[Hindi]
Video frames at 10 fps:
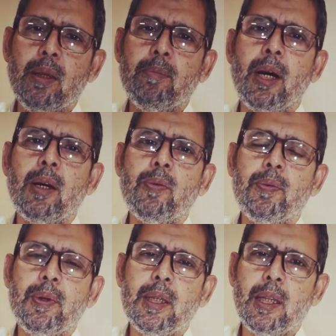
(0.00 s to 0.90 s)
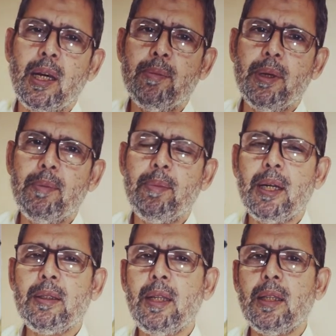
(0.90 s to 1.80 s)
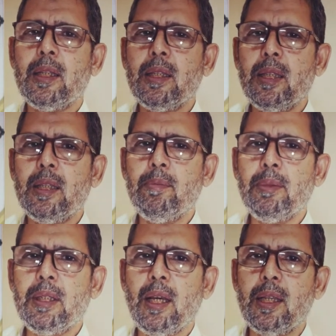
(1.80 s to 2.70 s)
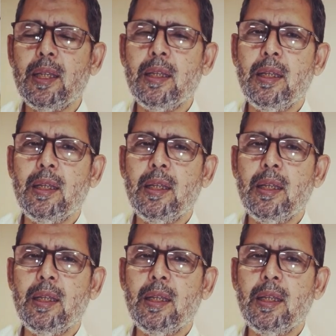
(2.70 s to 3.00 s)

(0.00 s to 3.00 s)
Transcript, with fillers: मरूफ किताब है पाकिस्तान के दीनी मसालिक